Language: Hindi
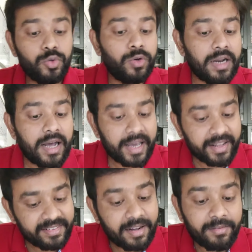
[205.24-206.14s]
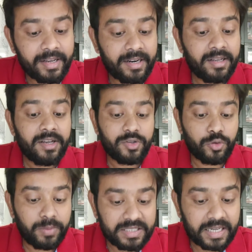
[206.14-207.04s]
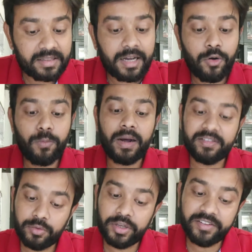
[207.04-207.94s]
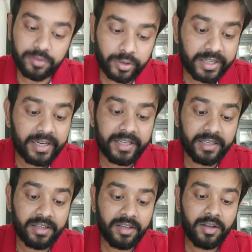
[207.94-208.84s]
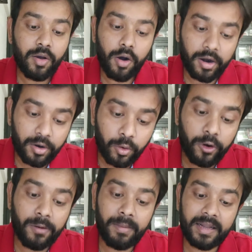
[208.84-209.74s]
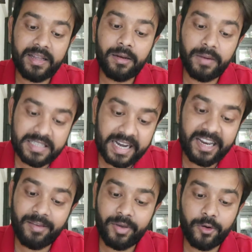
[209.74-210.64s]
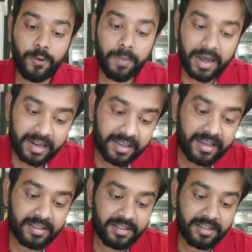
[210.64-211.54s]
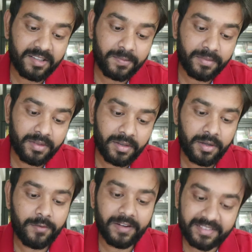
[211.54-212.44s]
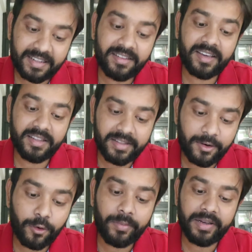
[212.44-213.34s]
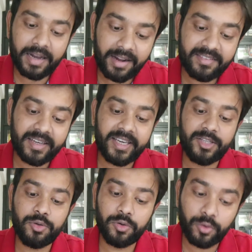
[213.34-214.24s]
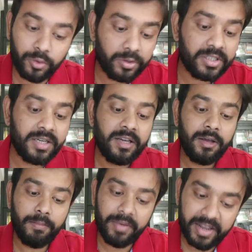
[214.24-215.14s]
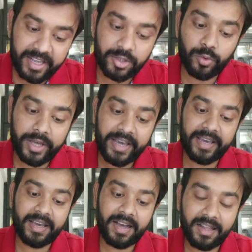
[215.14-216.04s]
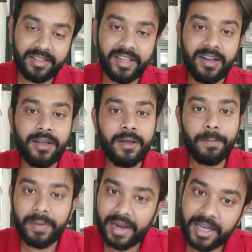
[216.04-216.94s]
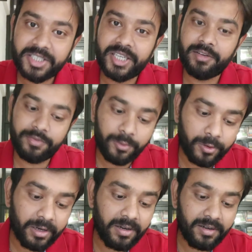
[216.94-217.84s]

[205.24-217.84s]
चुनना ऐसा वर जो बजाता हो बांसुरी सुरीली और ढोल मादल बजाने में हो पारंगत वसंत के दिनों में ला सके जो रोज मेरे जुड़े के खातिर पलाश के फूल